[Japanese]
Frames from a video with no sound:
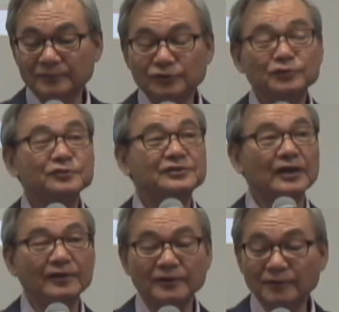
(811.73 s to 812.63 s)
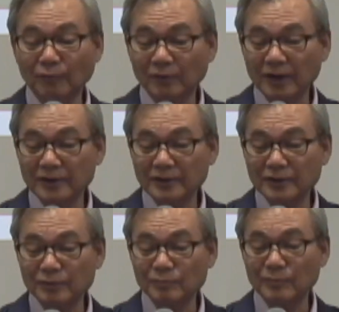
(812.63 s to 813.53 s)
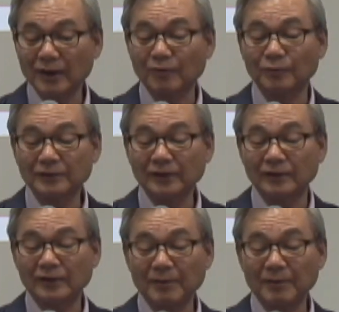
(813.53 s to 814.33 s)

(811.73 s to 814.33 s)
13の献金箱に